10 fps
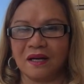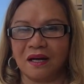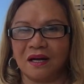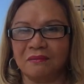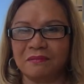
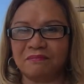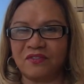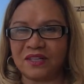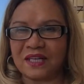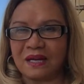ở
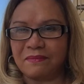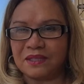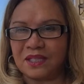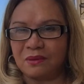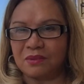Việt Nam
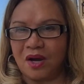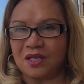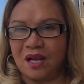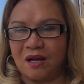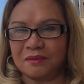thì không có
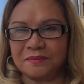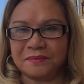cái đó